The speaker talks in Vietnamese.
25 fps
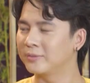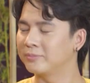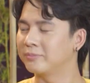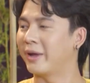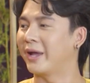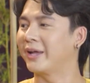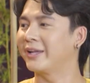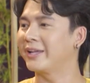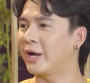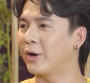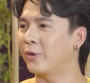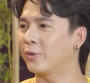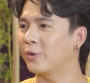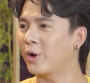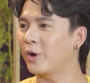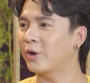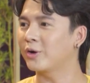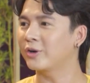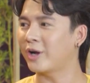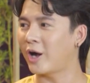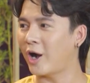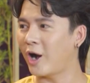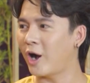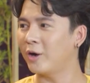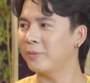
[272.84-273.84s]
mẹ giàu con
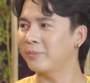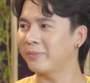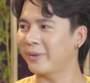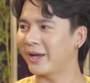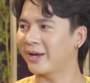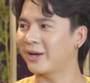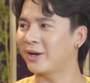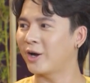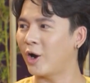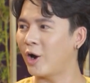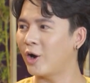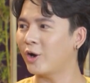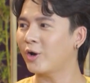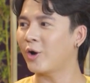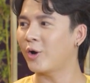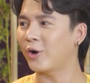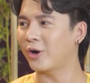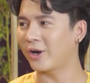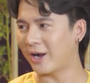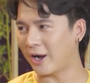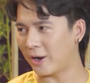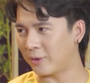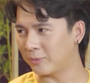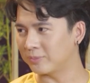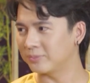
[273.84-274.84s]
có mẹ khó con
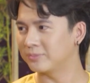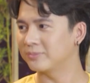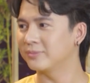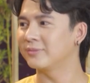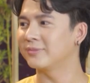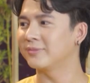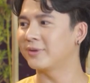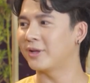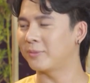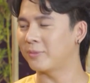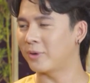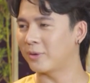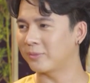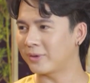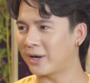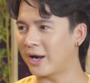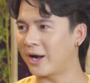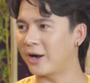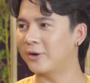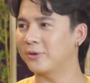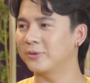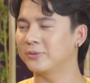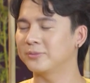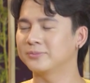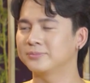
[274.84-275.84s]
không ừ, một
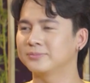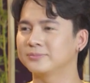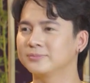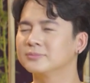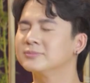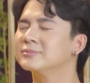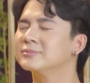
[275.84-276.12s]
câu